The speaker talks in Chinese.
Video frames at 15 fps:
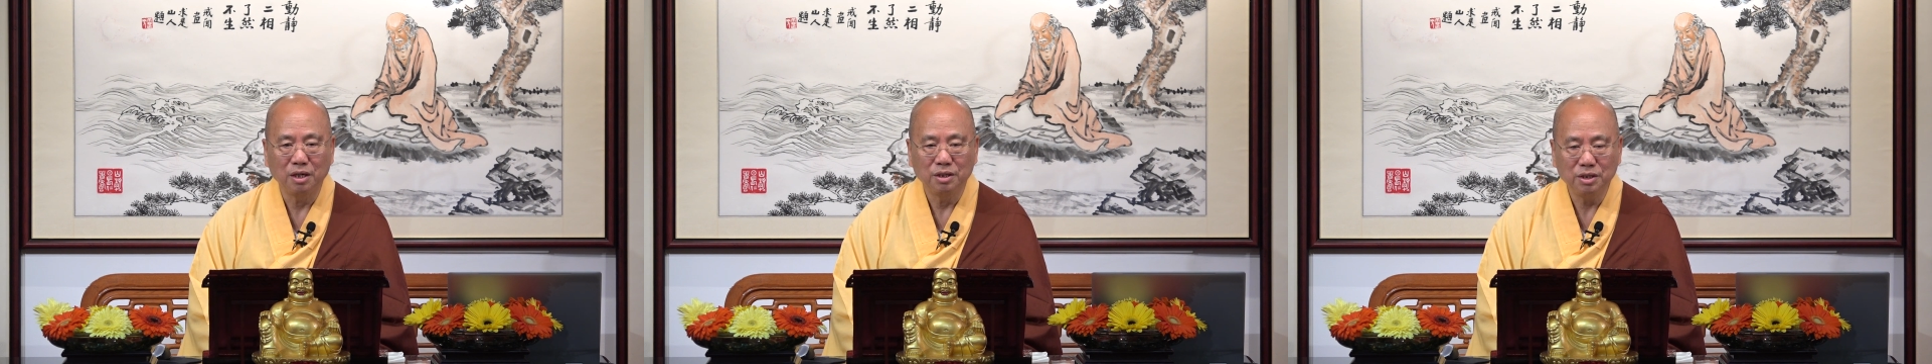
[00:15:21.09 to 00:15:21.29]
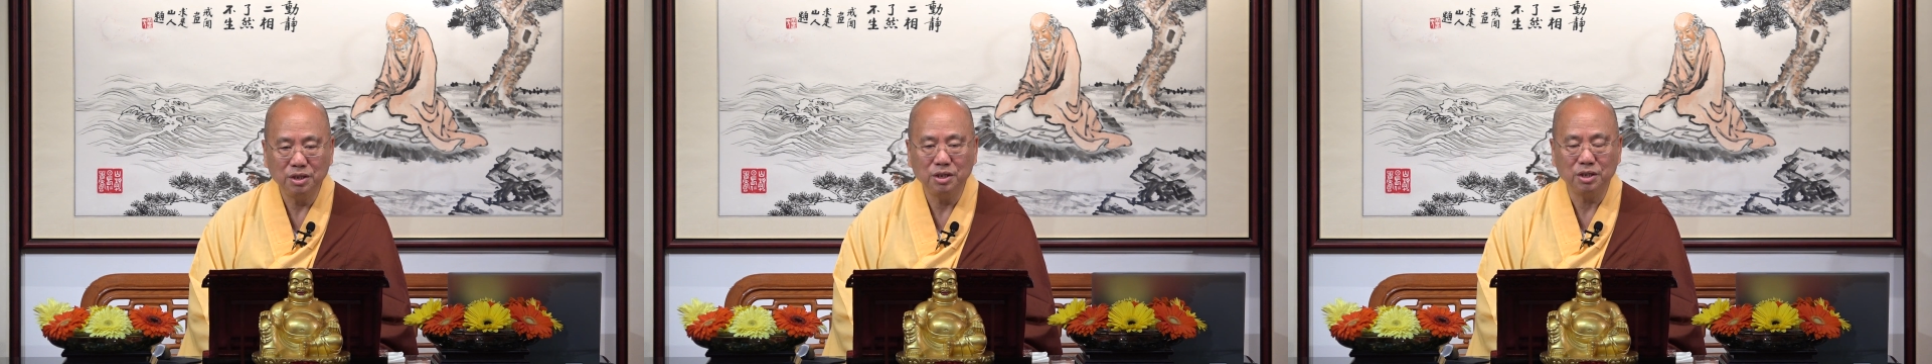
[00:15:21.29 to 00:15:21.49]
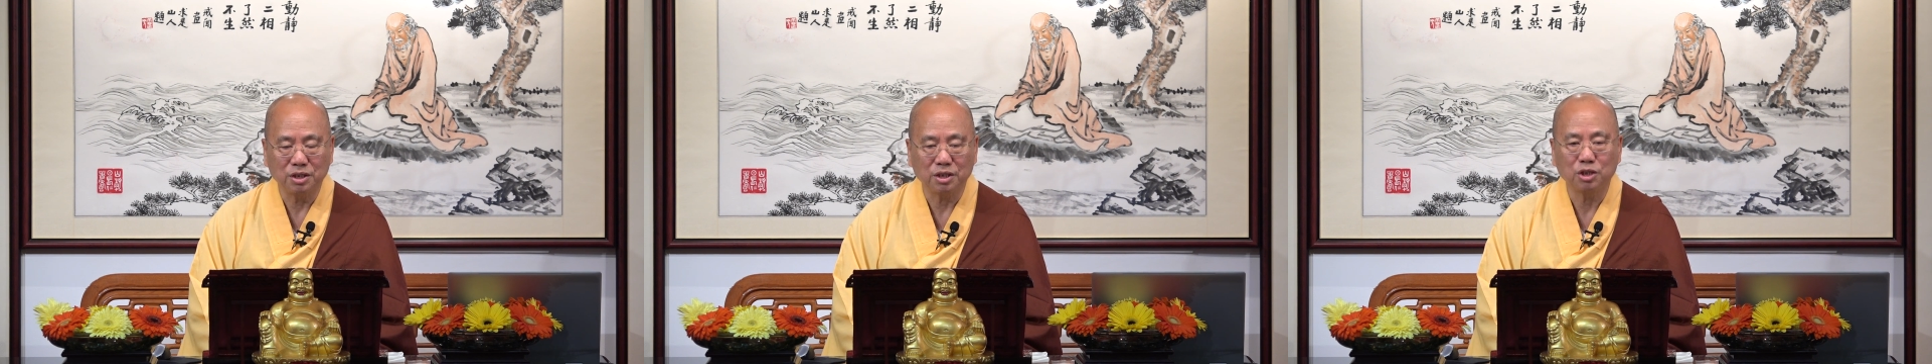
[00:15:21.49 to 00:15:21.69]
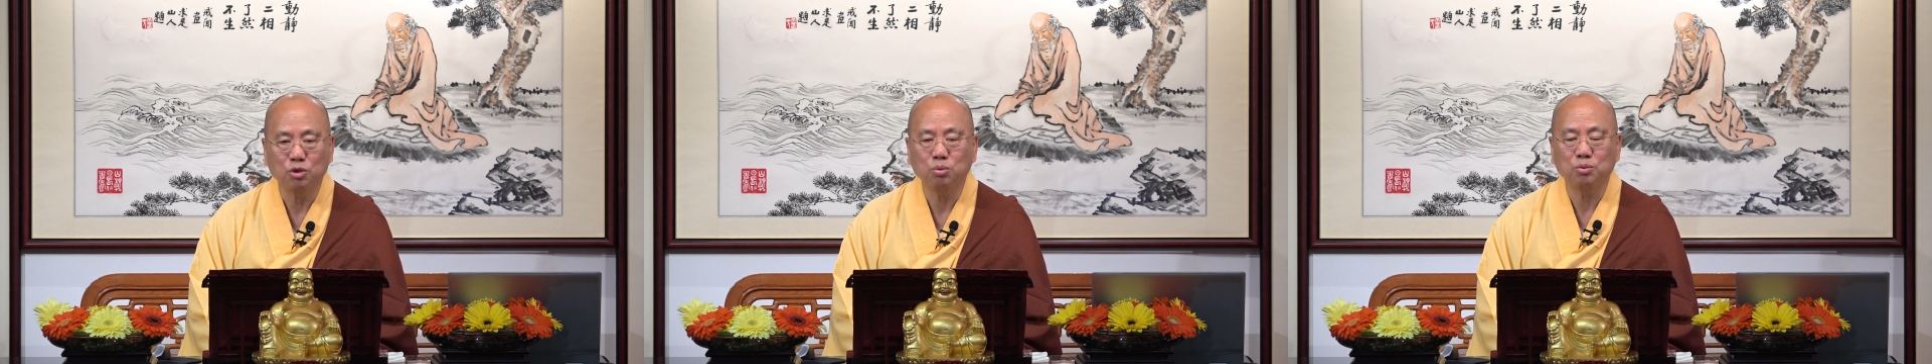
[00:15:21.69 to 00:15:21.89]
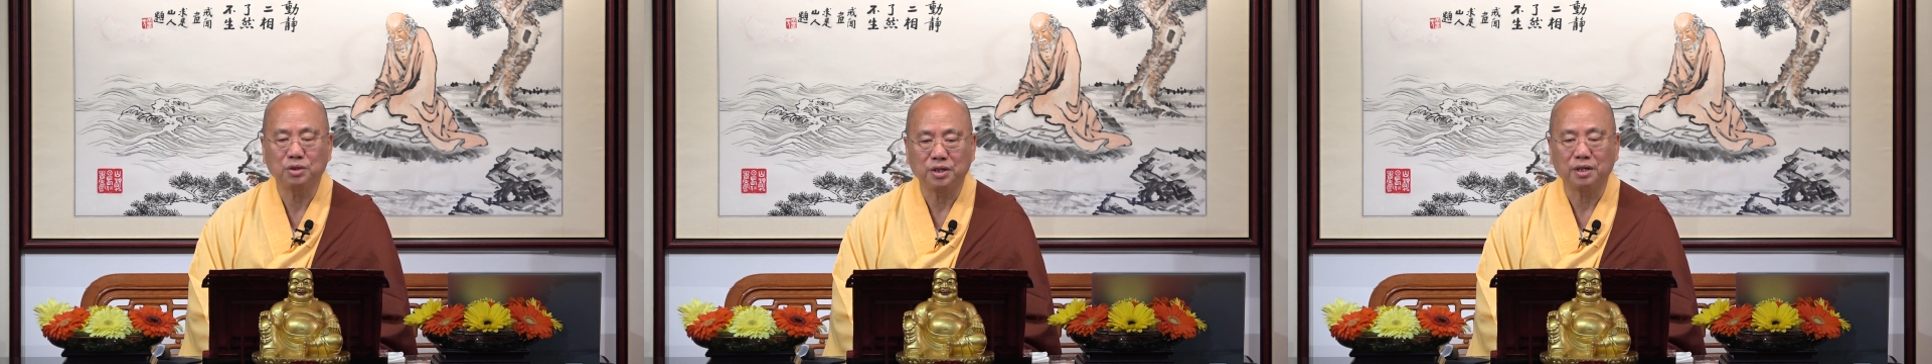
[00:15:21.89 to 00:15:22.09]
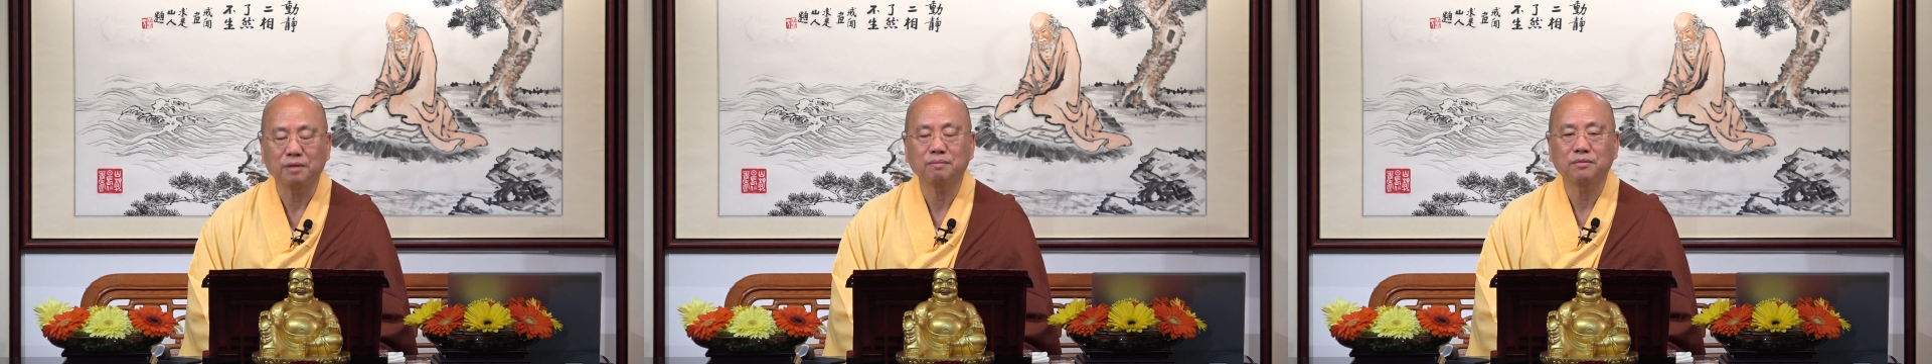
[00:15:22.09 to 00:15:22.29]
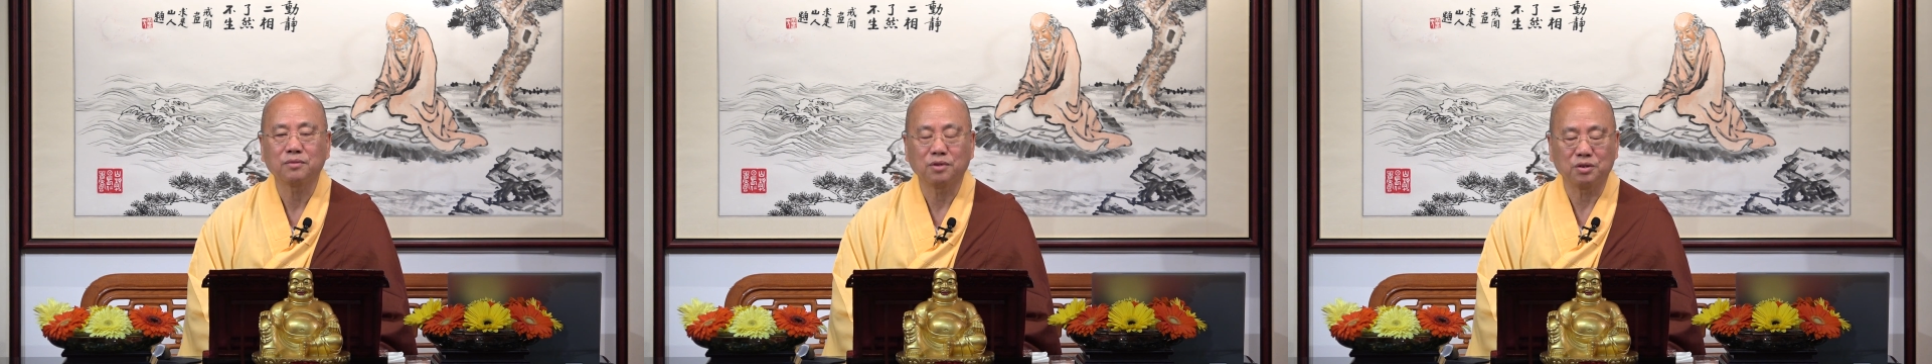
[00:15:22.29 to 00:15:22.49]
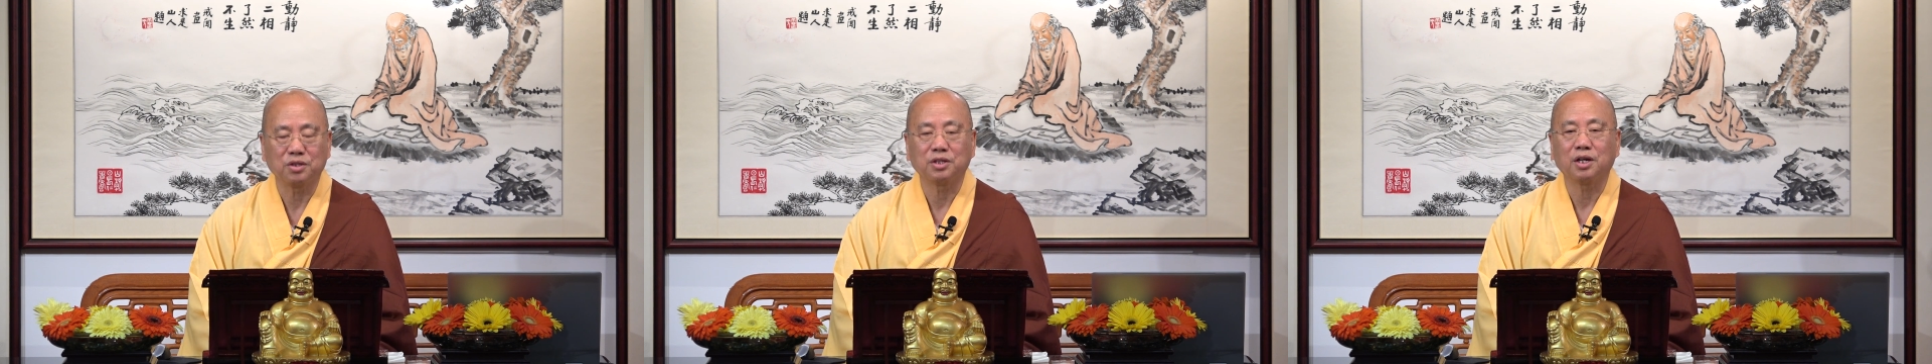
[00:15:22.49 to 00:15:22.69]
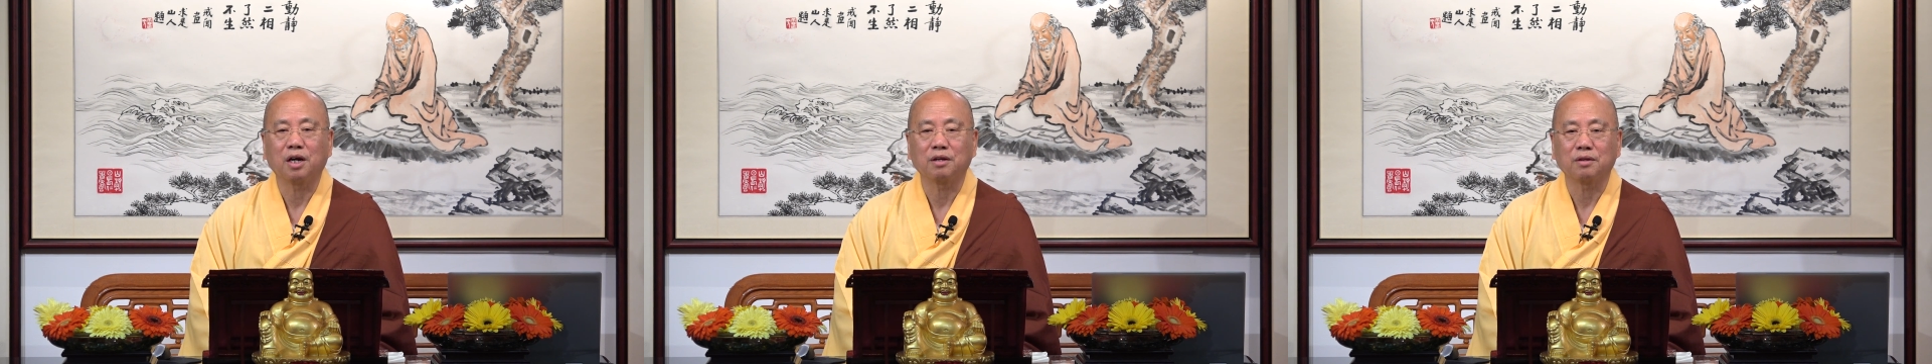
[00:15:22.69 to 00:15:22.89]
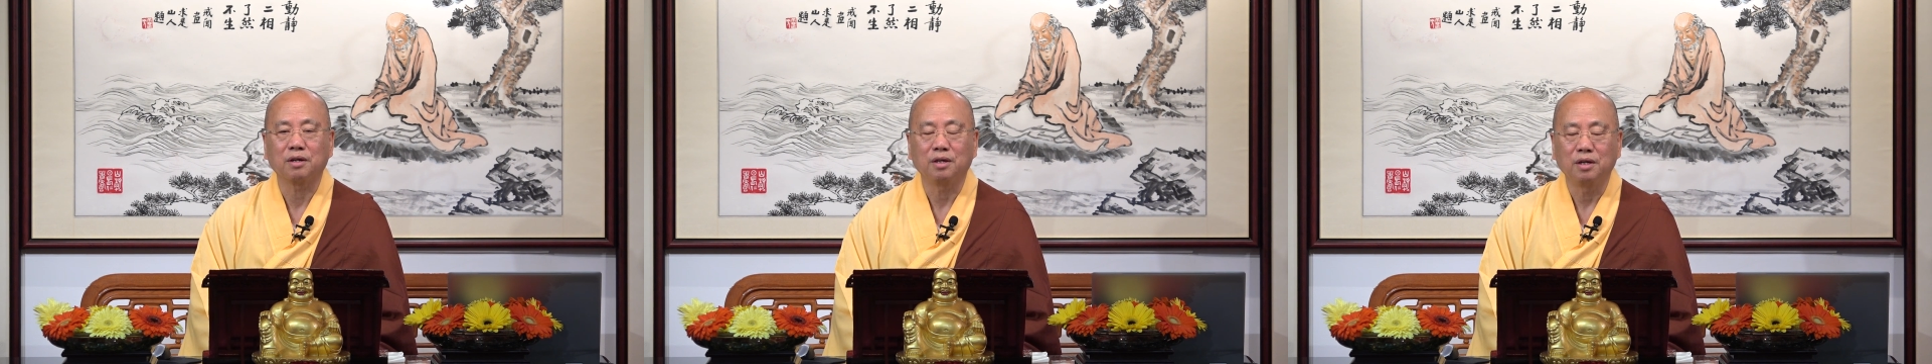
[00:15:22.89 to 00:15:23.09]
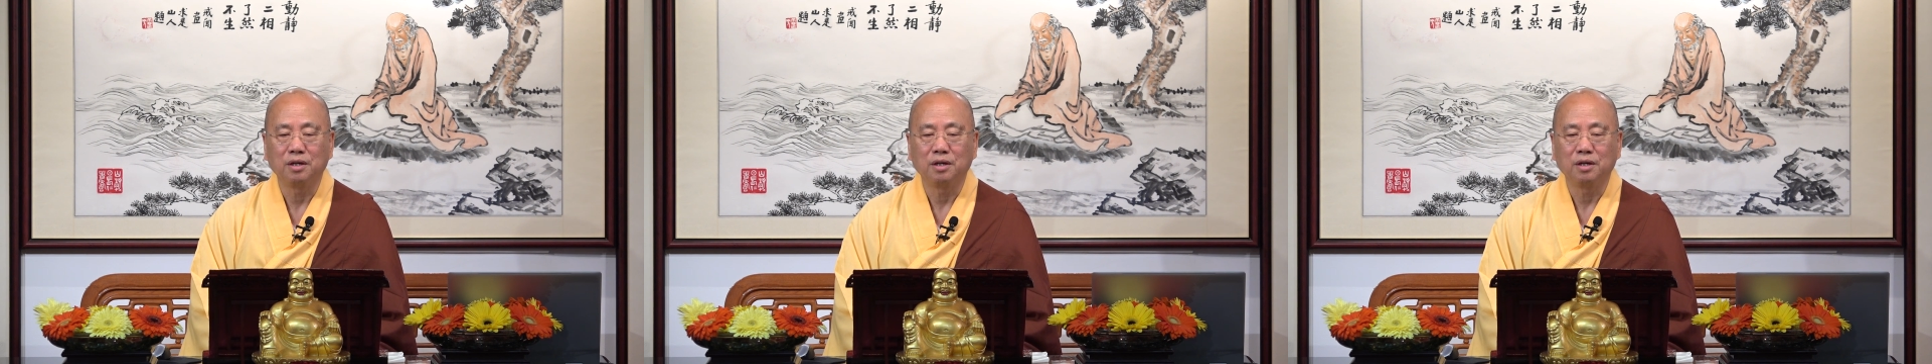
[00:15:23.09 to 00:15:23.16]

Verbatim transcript: 衣食住行就是这样的，